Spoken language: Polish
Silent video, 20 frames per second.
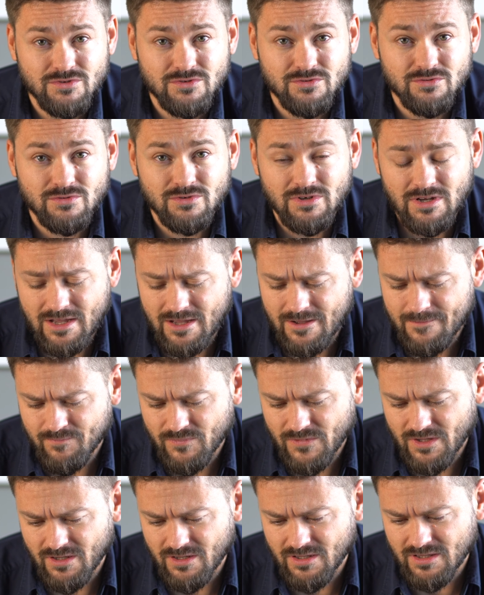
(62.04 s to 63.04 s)
które
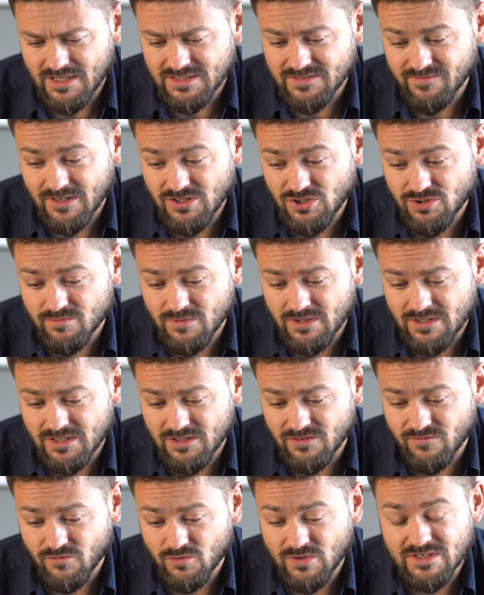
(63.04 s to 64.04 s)
e,
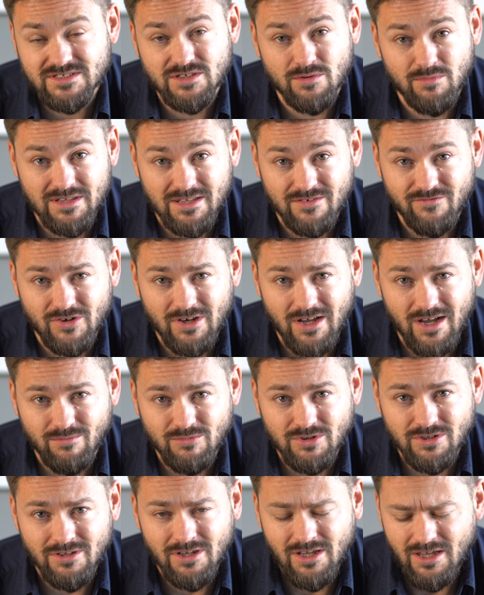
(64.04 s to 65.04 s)
nazwaliśmy 12
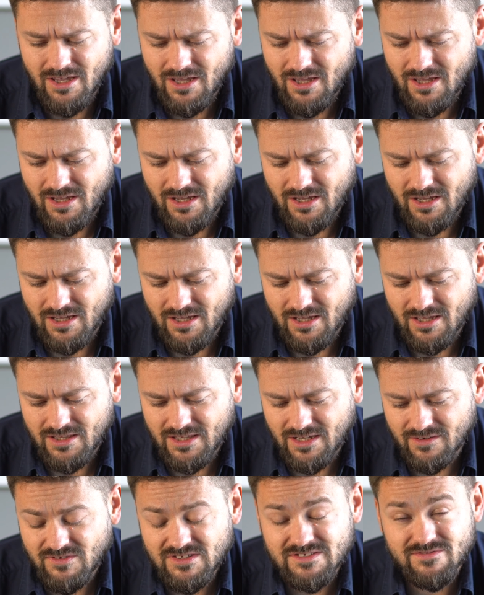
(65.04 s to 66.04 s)
nawykami. E,
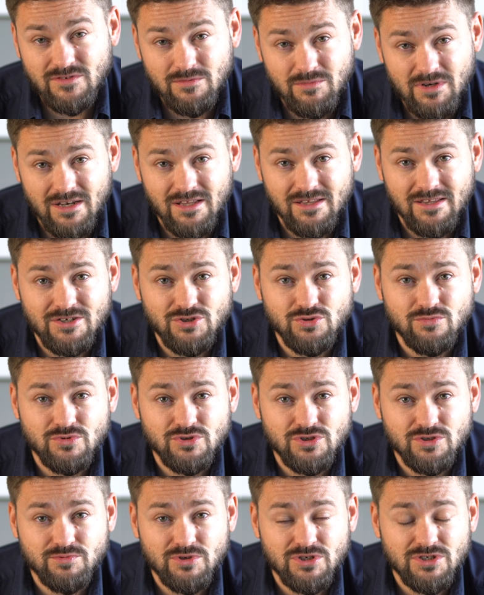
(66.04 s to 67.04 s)
tak więc w tym kalendarzu
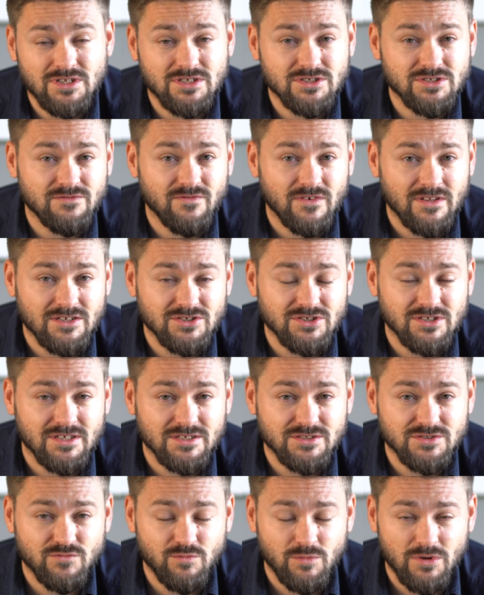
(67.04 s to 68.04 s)
możesz przeczytać 12
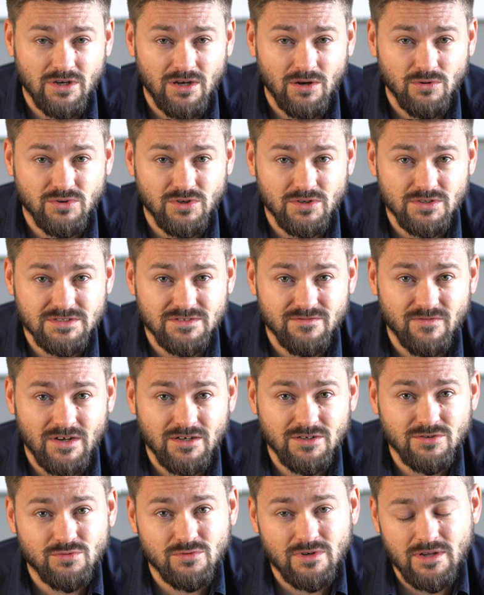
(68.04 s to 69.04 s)
tekstów mojego
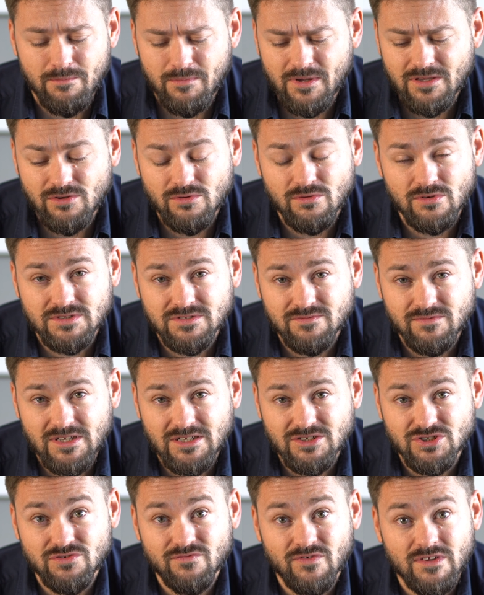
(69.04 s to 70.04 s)
autorstwa, które będą
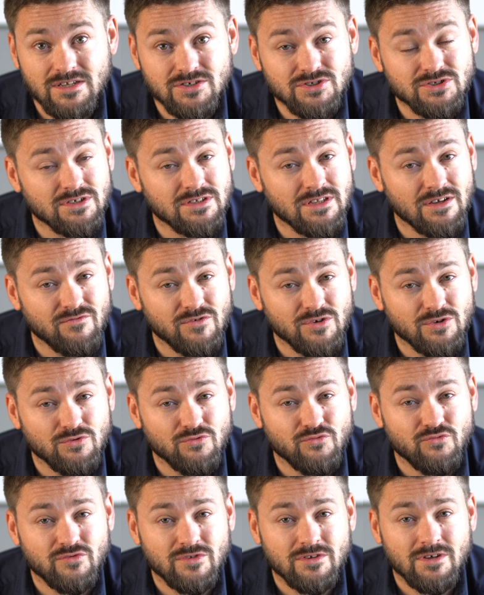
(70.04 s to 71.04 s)
rozwijać 12
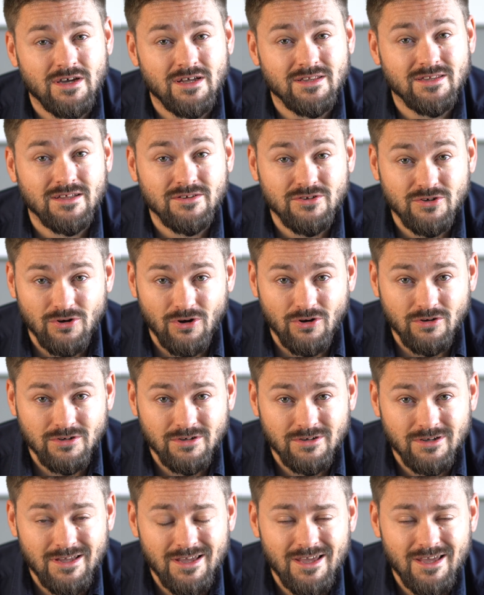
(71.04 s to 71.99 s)
nawyków na dany rok.